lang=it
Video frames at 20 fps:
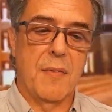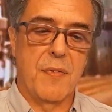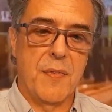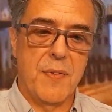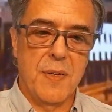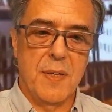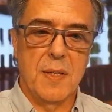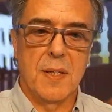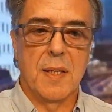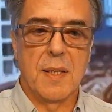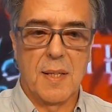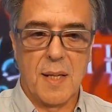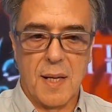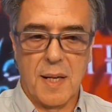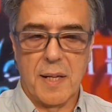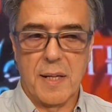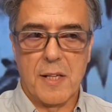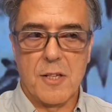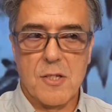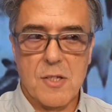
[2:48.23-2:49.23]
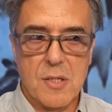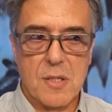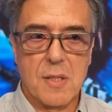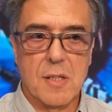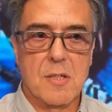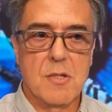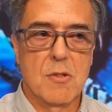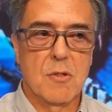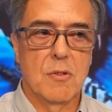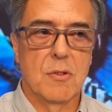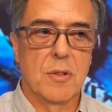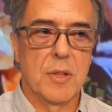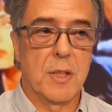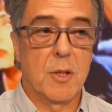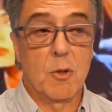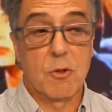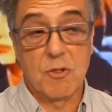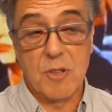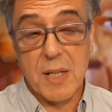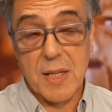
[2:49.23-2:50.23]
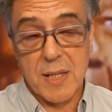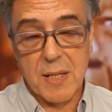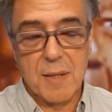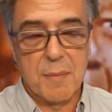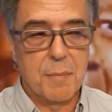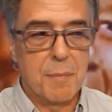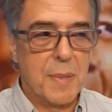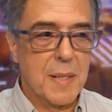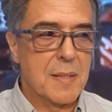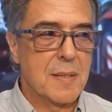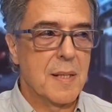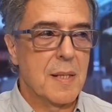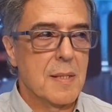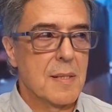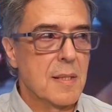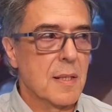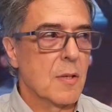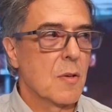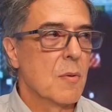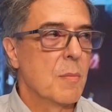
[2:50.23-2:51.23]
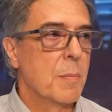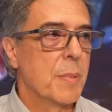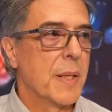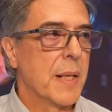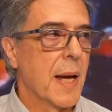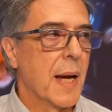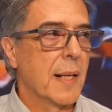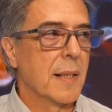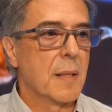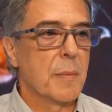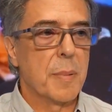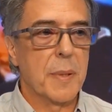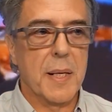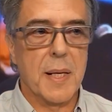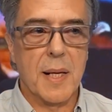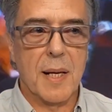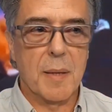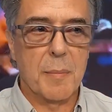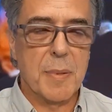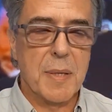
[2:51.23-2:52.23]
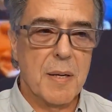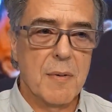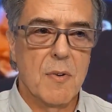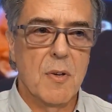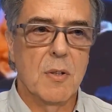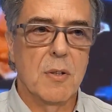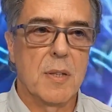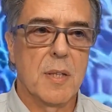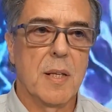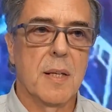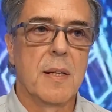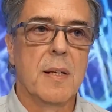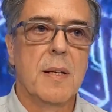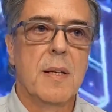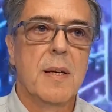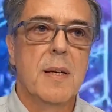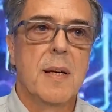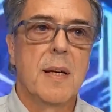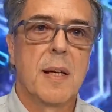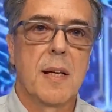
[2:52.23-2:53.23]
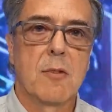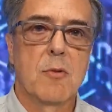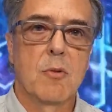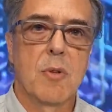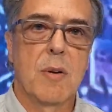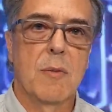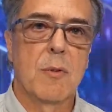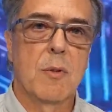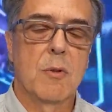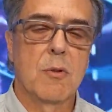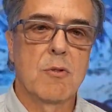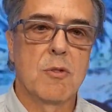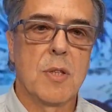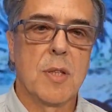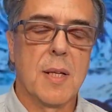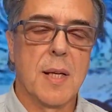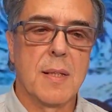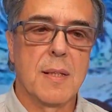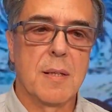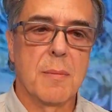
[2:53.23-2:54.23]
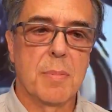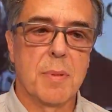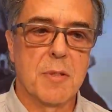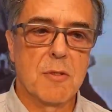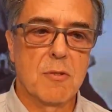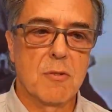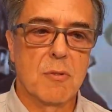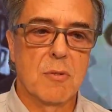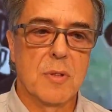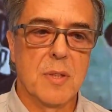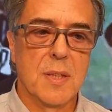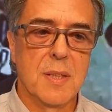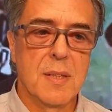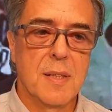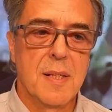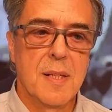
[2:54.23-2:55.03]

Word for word: fine della registrazione, cosa anche abbastanza complicata perché è la prima volta che suonavano così tante persone,